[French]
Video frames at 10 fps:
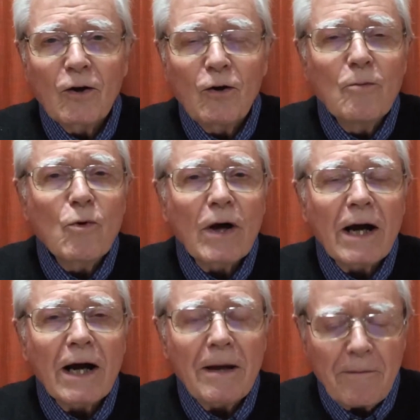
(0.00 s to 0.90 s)
Le mot
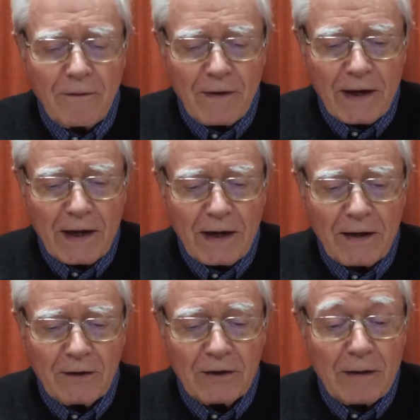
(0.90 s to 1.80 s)
carême
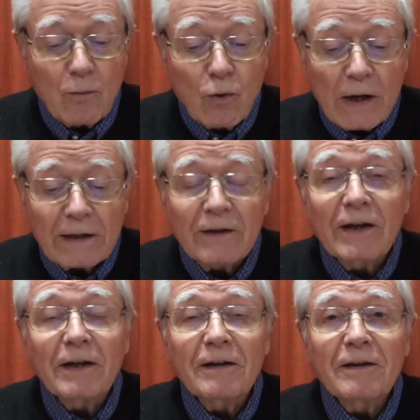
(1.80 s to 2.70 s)
vient d'un mot
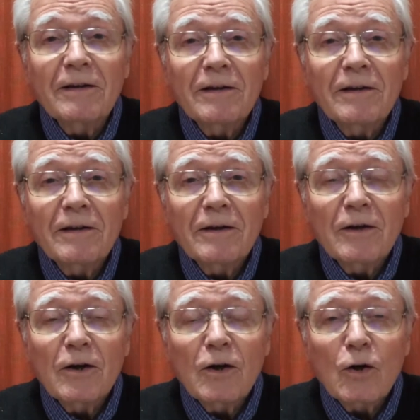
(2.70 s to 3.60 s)
latin,
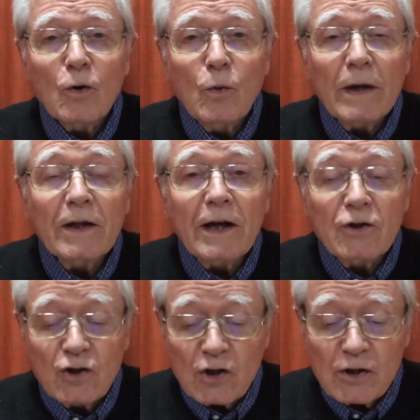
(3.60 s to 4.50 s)

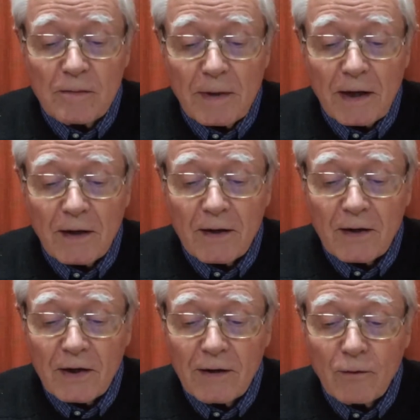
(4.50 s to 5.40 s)
quadragesima,
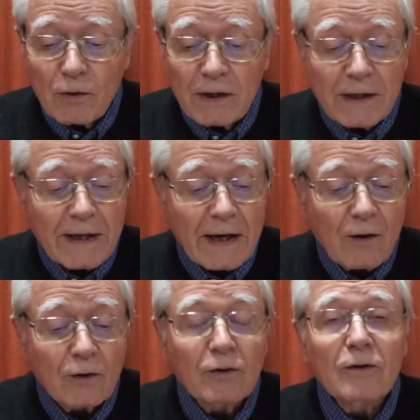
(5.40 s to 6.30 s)
qui veut dire
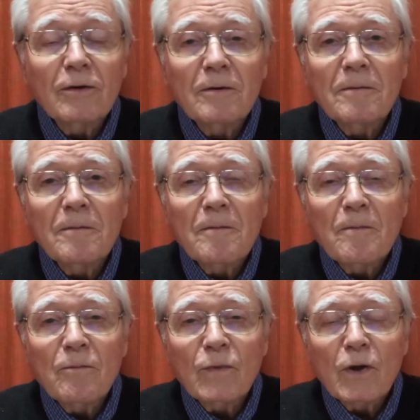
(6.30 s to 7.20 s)
quarante.
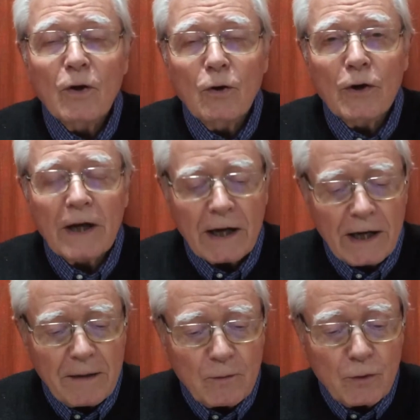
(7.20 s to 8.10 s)
Le
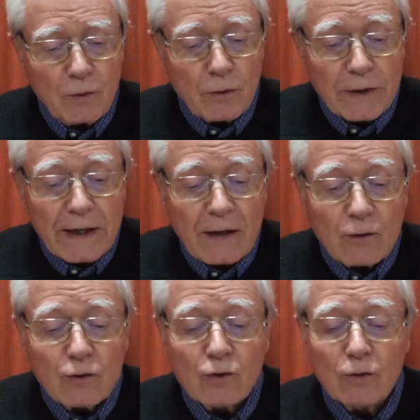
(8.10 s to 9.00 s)
carême dure
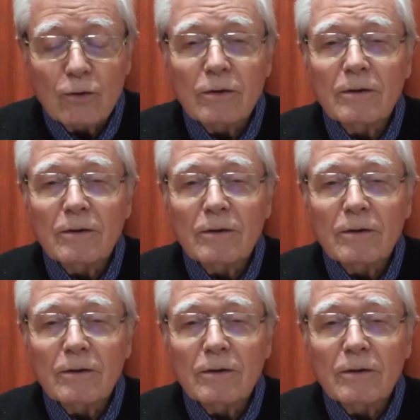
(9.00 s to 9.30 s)
quarante jours.